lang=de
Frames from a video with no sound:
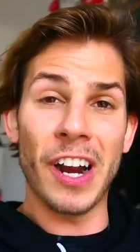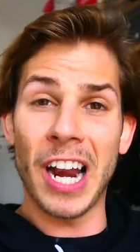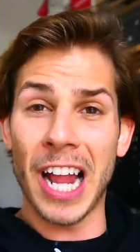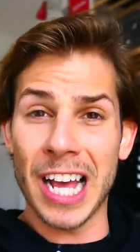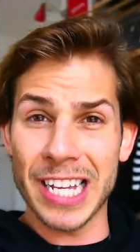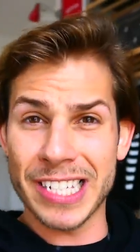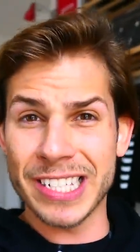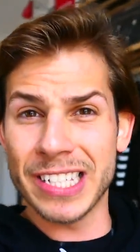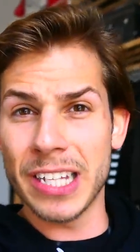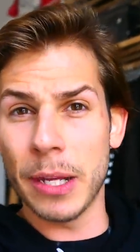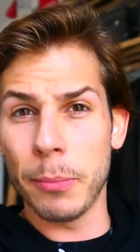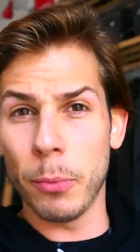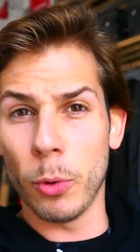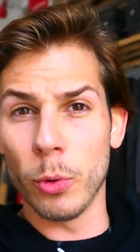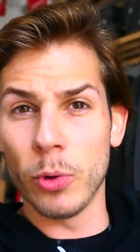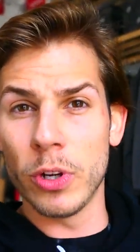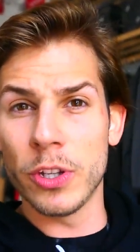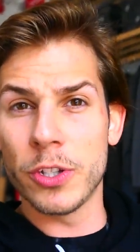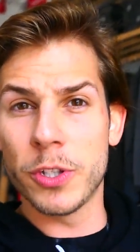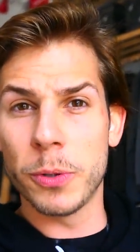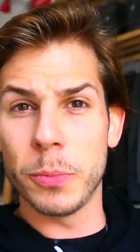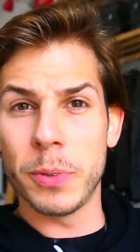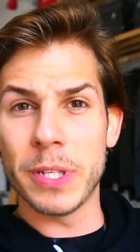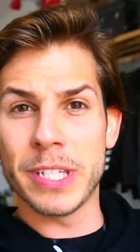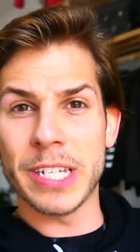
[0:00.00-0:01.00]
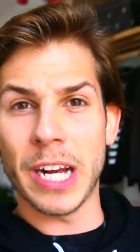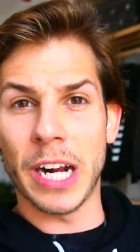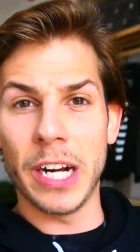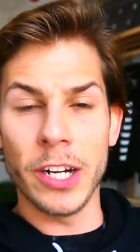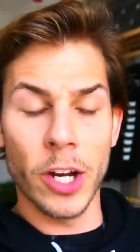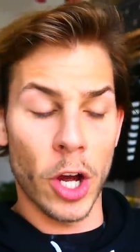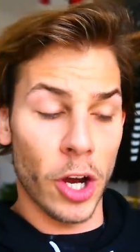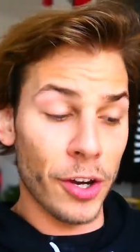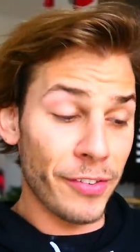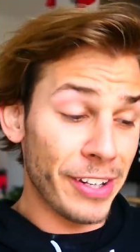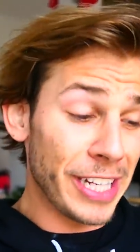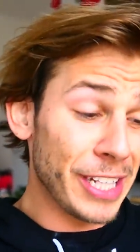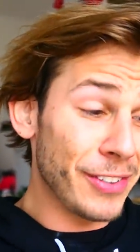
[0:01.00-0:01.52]
verlassen habe, ohne zu
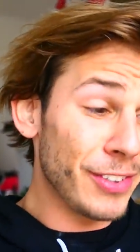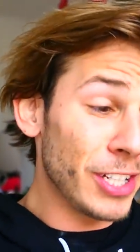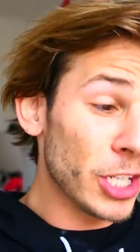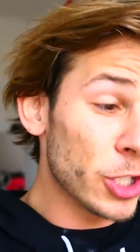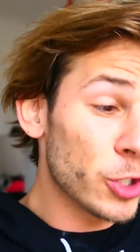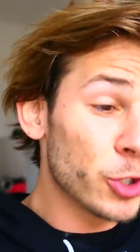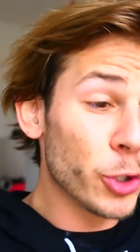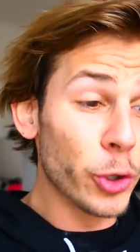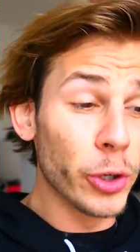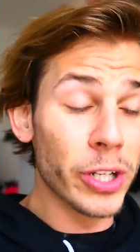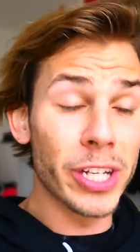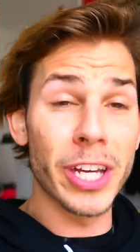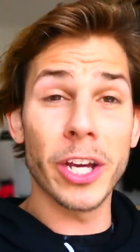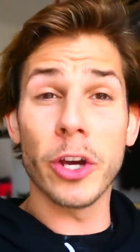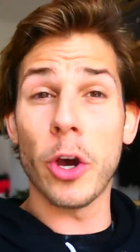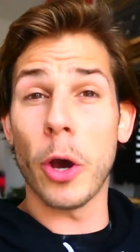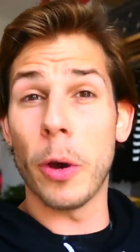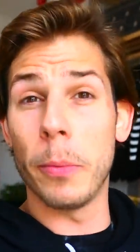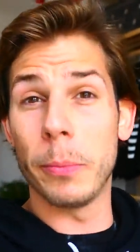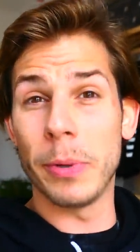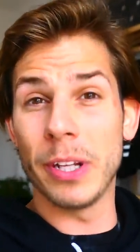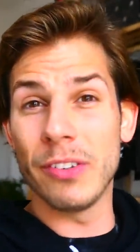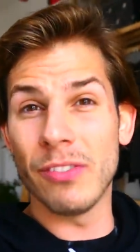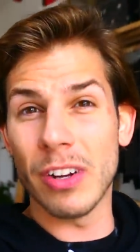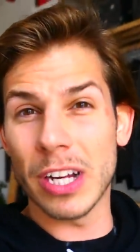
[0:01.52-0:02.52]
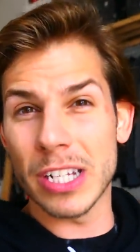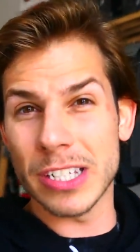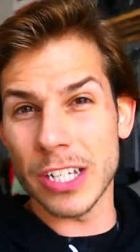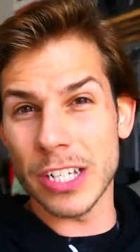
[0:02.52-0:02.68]
bezahlen, auch wenn ich wieder zurückgekommen bin, war